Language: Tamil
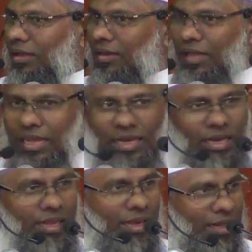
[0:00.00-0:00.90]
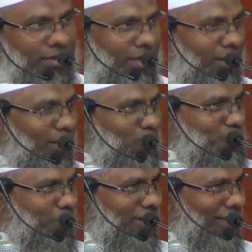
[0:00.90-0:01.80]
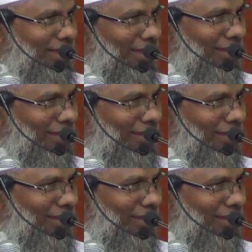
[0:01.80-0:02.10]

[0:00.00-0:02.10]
நீங்க என்ன என்ன தண்ணி நீங்க யூஸ் பண்றீங்க